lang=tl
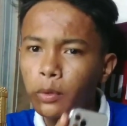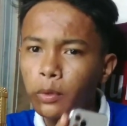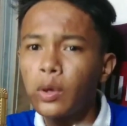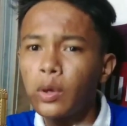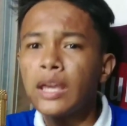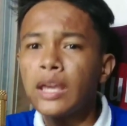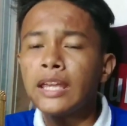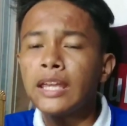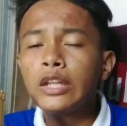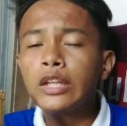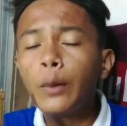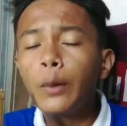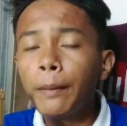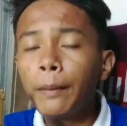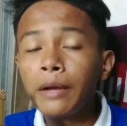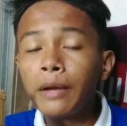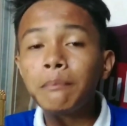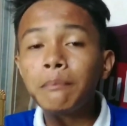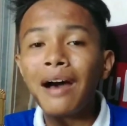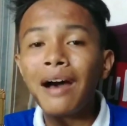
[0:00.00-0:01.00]
pero hindi ko
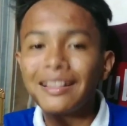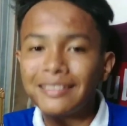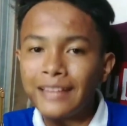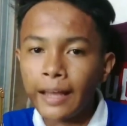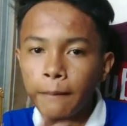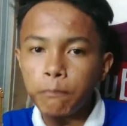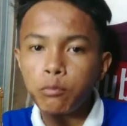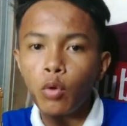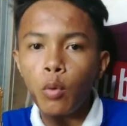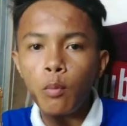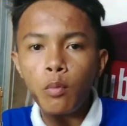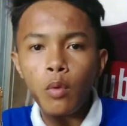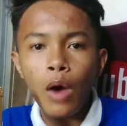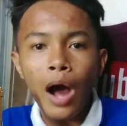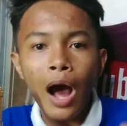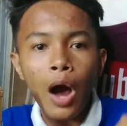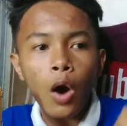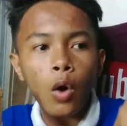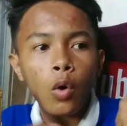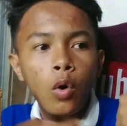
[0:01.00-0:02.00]
pa rin ma-adapt kung
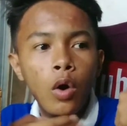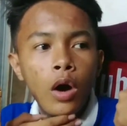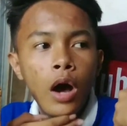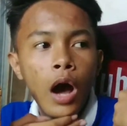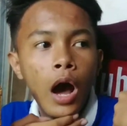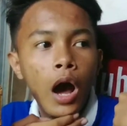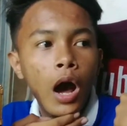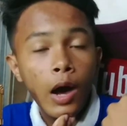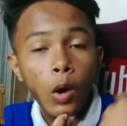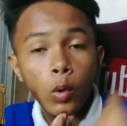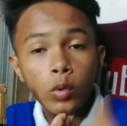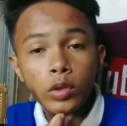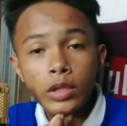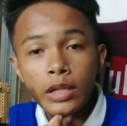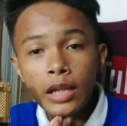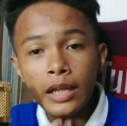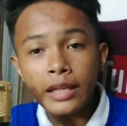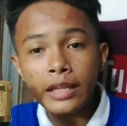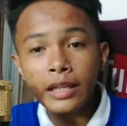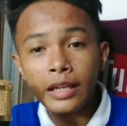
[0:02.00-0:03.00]
how how
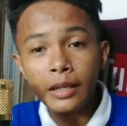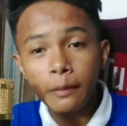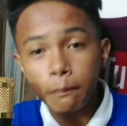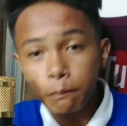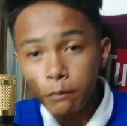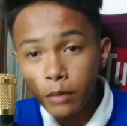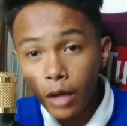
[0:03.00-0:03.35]
nila i